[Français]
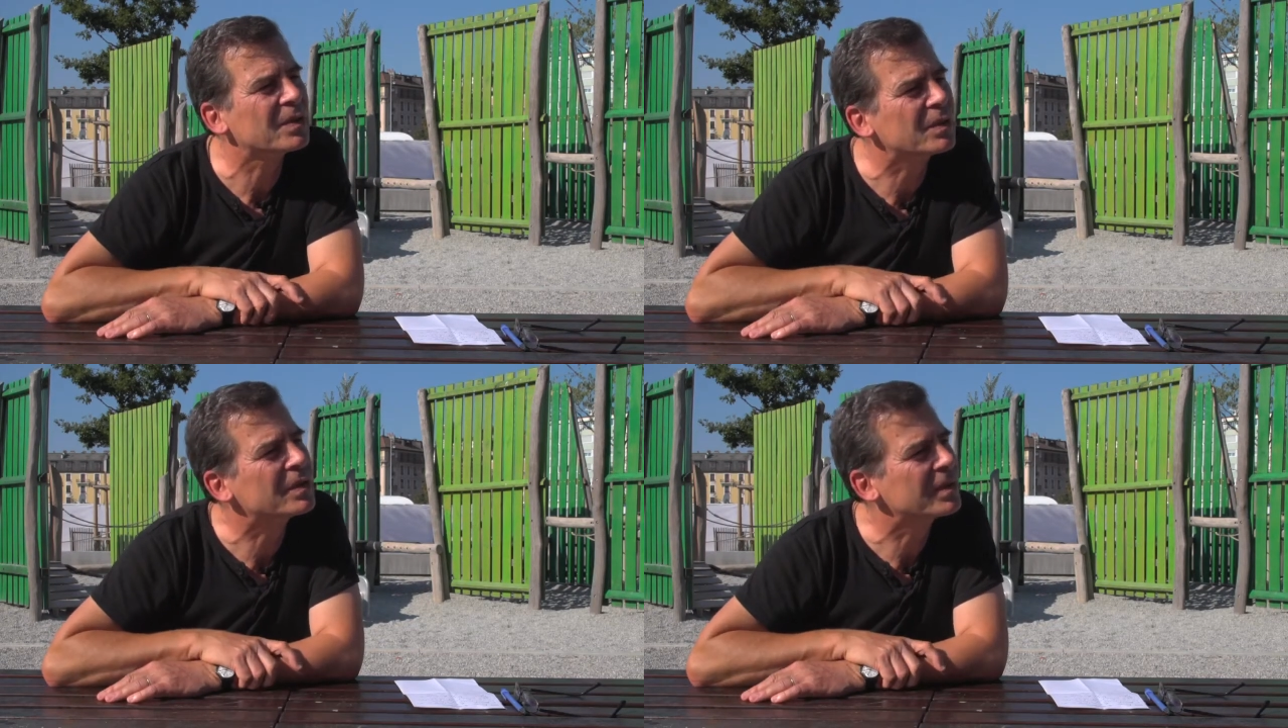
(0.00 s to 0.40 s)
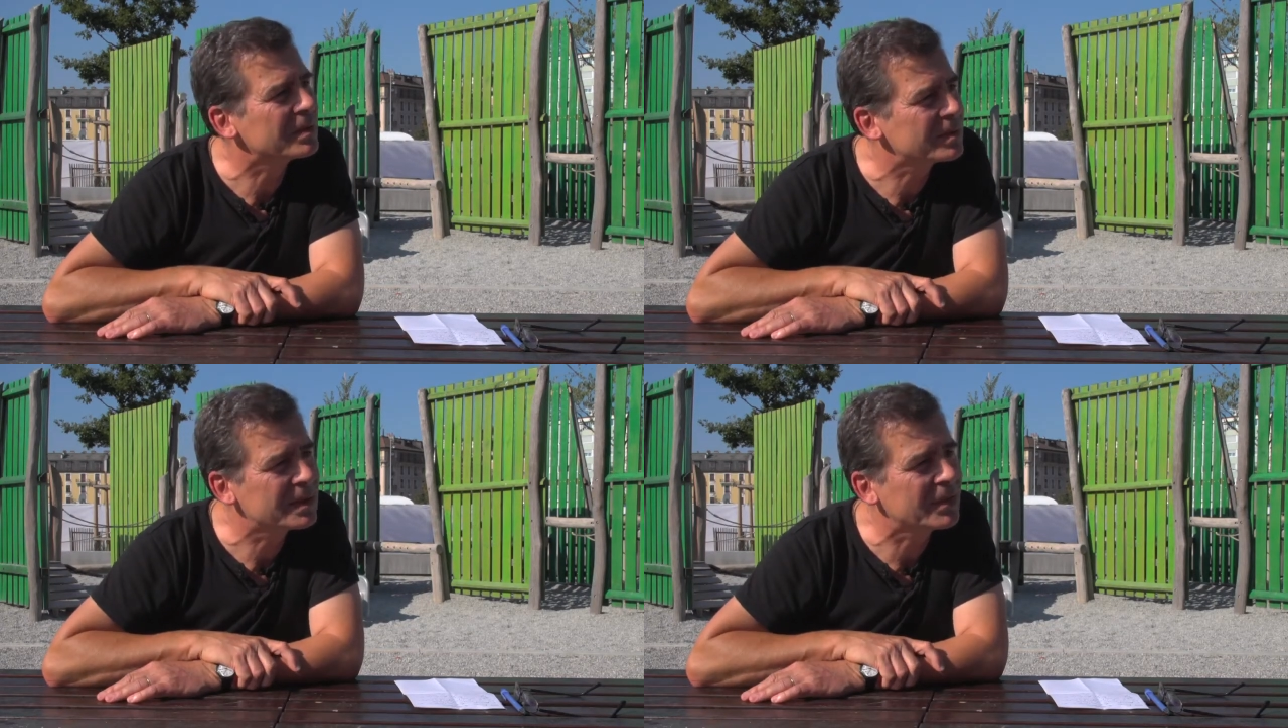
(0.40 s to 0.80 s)
de
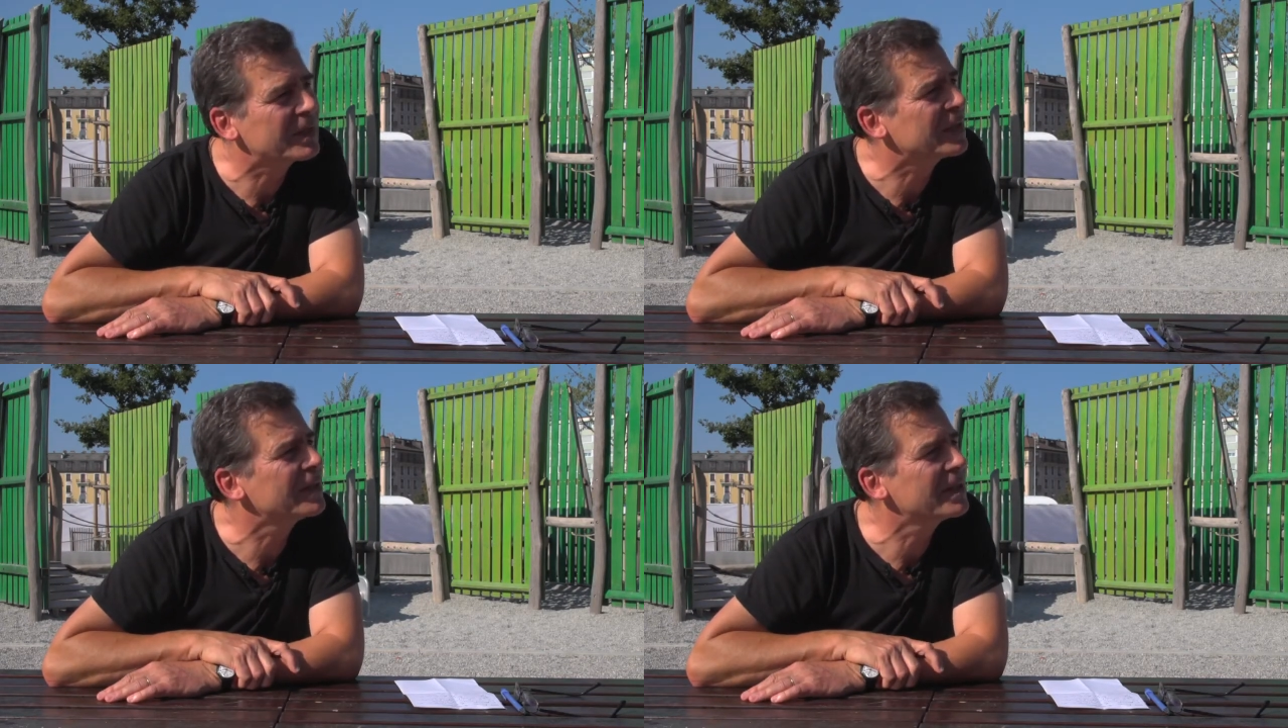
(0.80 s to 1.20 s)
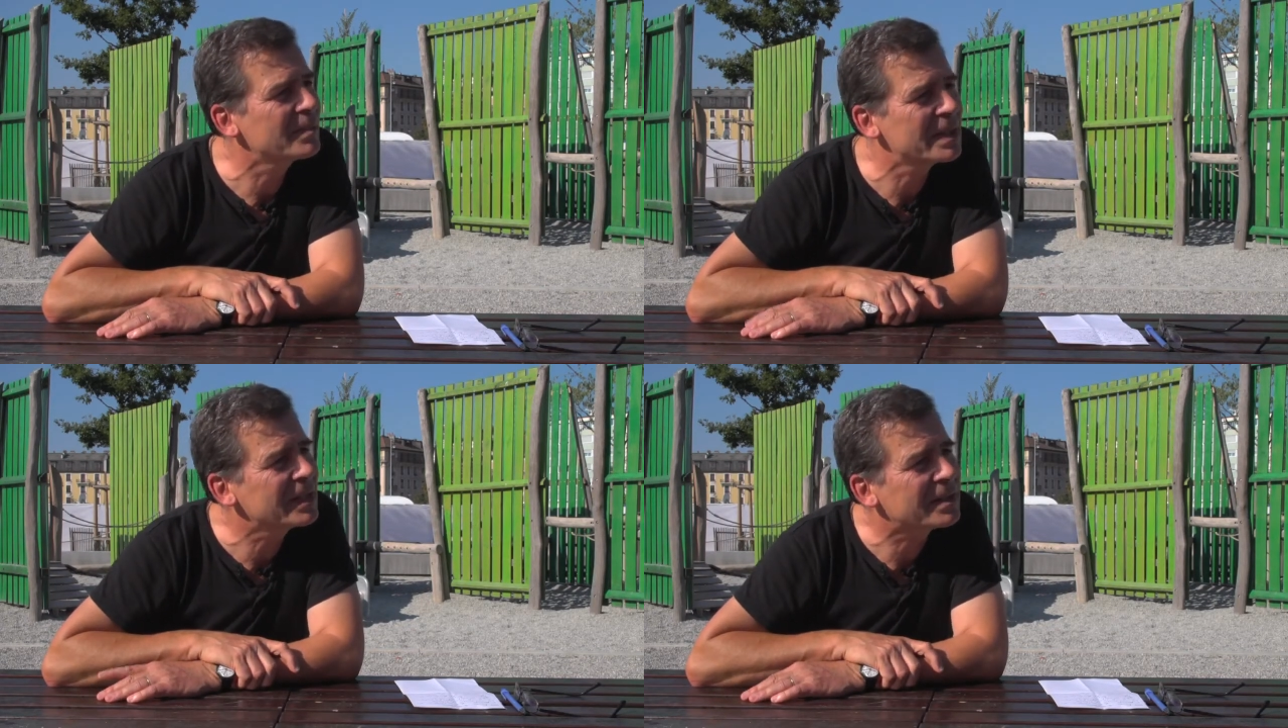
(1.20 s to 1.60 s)
défilés
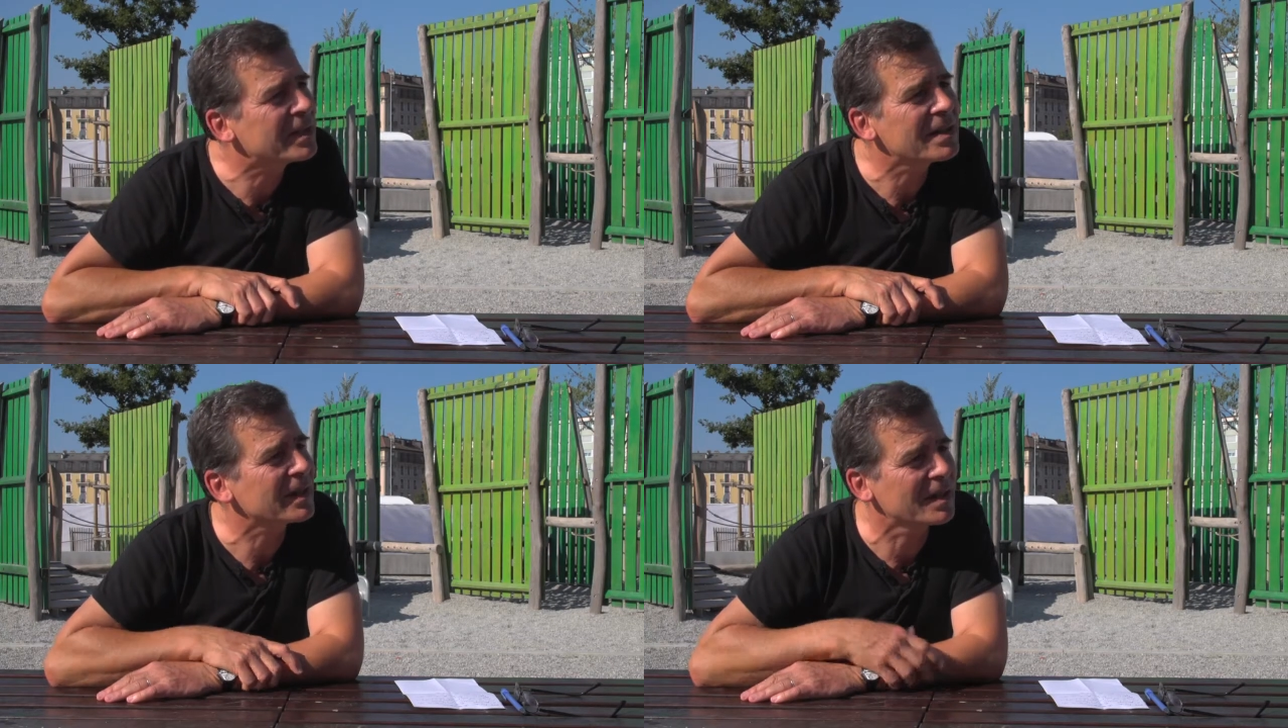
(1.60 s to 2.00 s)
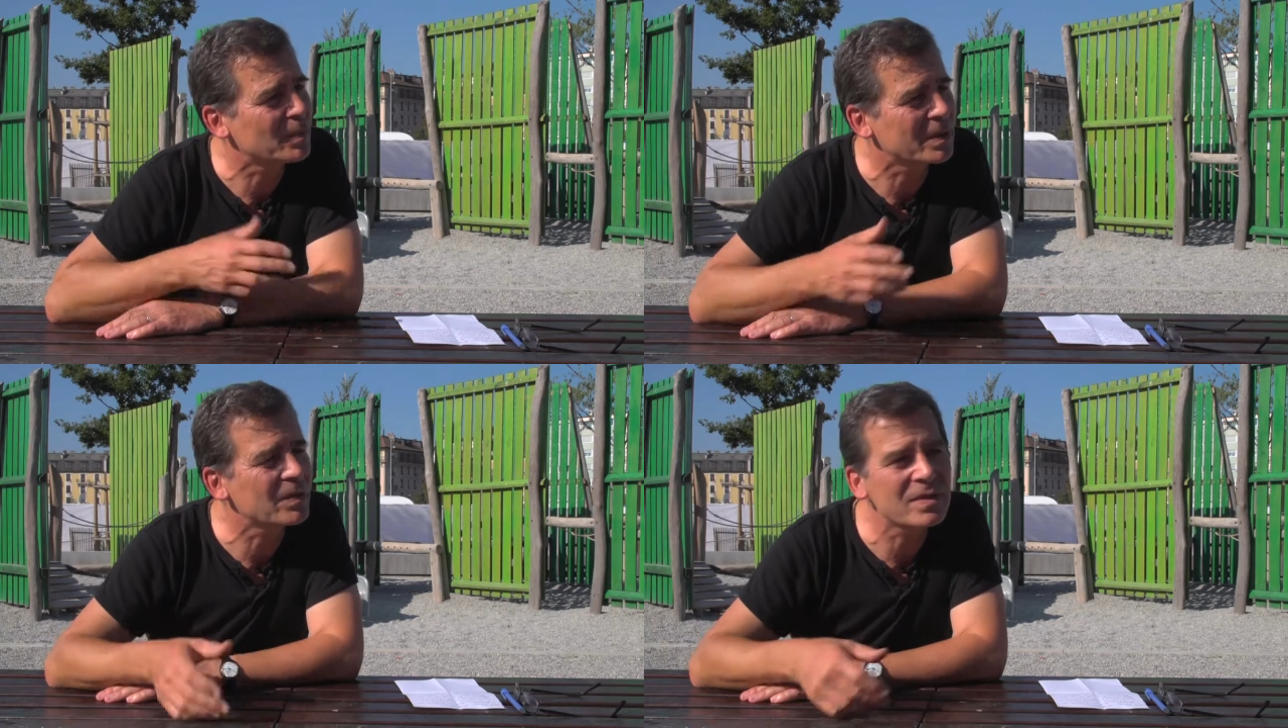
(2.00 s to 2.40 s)
militaires, et
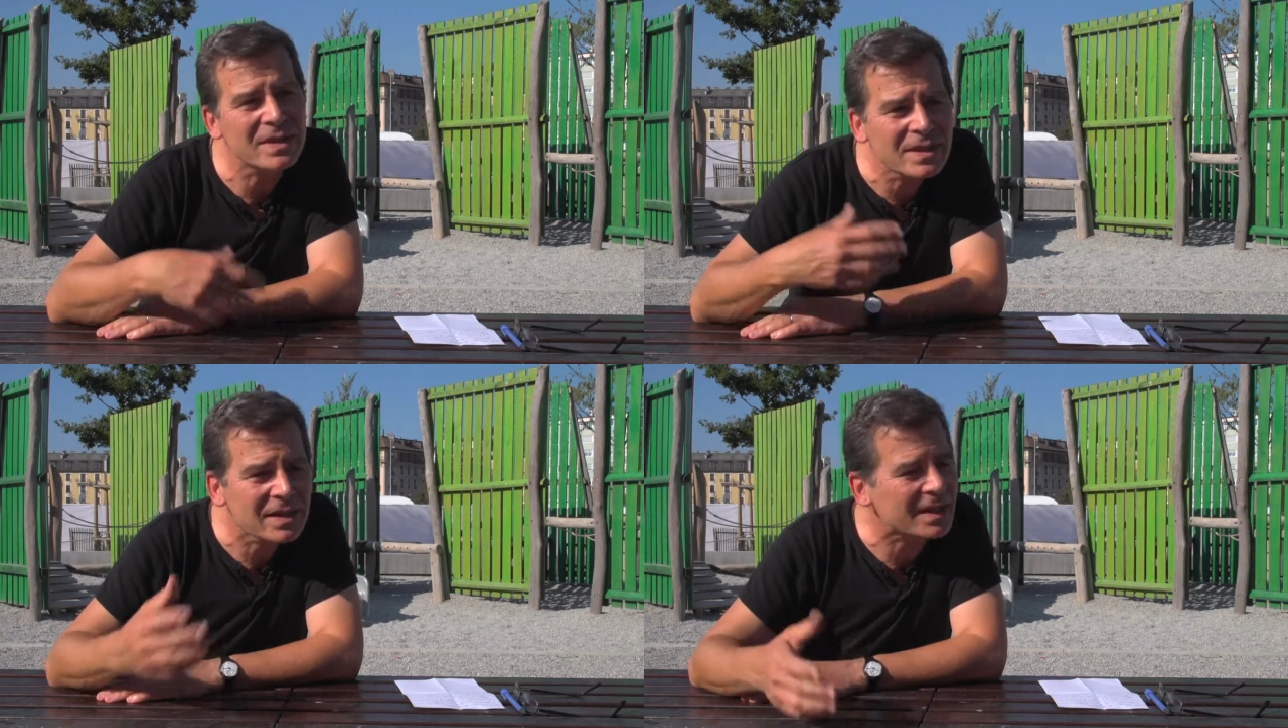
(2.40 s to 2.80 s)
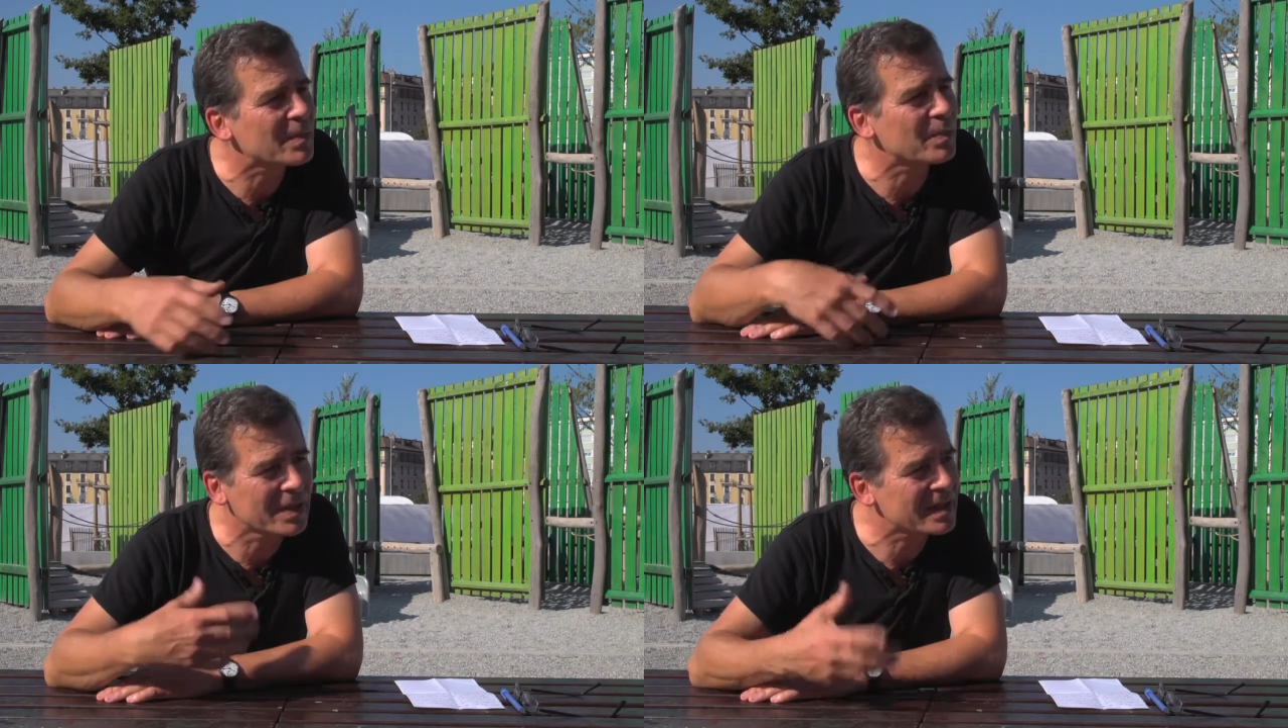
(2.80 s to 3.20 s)
puis de cirque, et
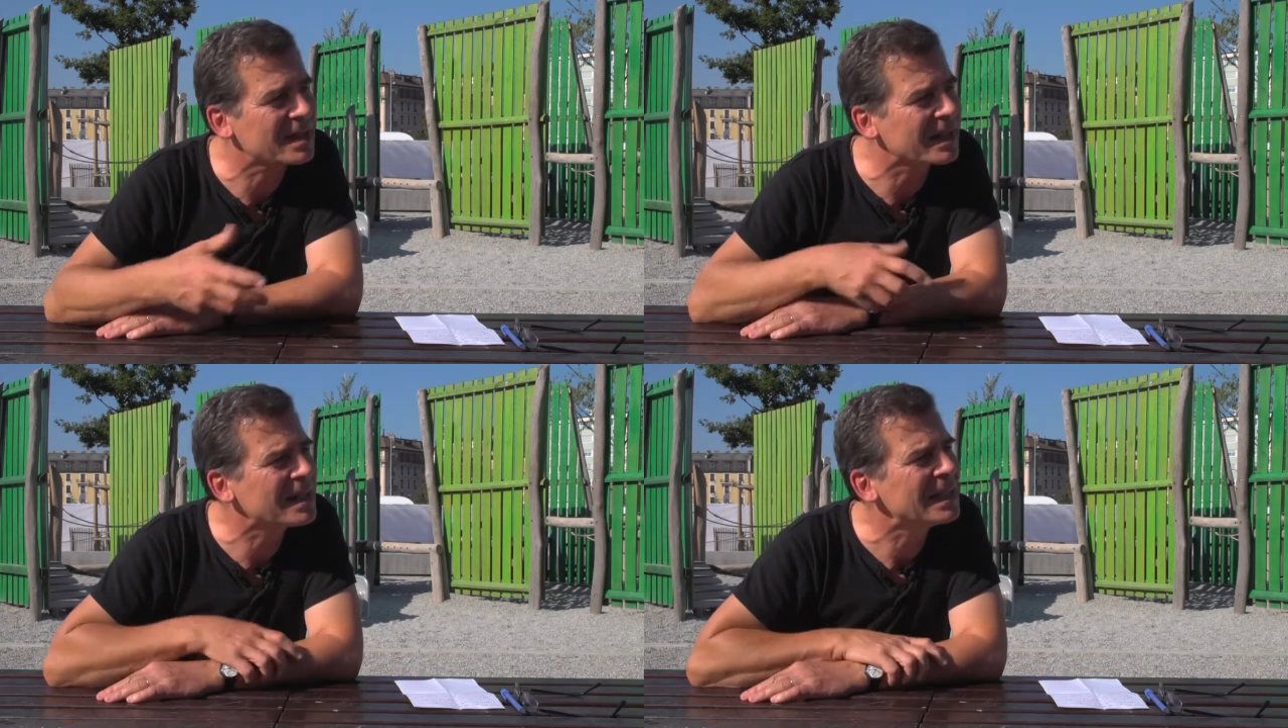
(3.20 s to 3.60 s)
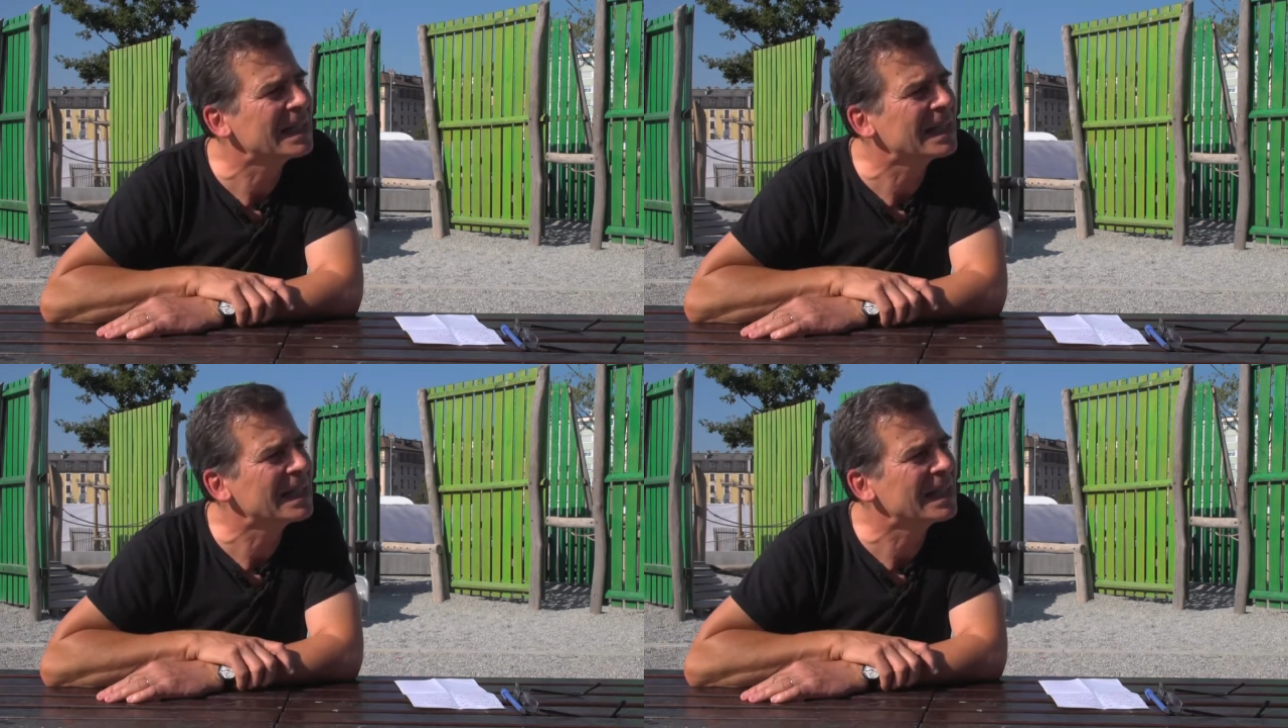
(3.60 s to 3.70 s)
puis etc.,